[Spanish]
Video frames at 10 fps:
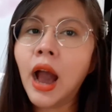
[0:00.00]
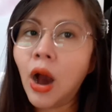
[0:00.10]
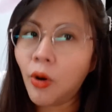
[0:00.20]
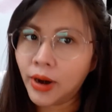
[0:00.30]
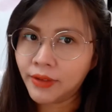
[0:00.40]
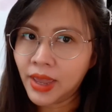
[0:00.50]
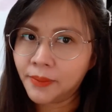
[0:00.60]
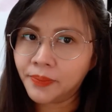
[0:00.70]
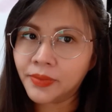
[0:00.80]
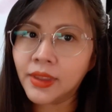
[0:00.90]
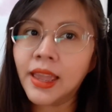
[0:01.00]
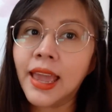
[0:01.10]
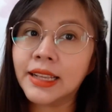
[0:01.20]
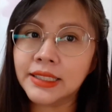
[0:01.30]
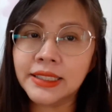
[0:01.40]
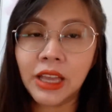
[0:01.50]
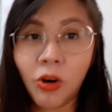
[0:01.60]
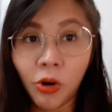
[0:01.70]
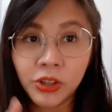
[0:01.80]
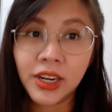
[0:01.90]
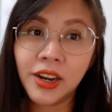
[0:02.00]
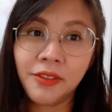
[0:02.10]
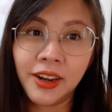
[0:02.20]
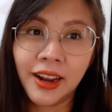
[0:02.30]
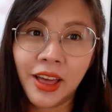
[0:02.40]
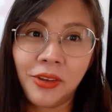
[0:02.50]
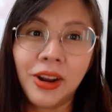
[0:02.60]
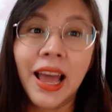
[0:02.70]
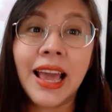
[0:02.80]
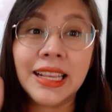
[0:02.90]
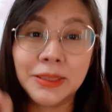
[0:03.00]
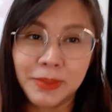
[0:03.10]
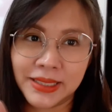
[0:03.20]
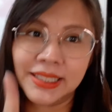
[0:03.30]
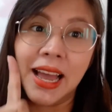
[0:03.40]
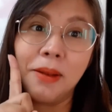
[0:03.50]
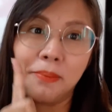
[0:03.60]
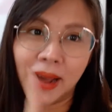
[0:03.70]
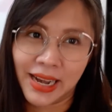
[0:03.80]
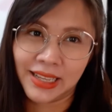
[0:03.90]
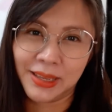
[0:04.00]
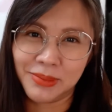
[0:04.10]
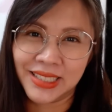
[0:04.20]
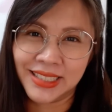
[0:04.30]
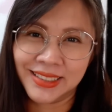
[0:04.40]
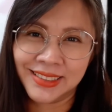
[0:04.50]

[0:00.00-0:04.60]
Ahora bien, existe otra refrigeradora especial para el kimchi.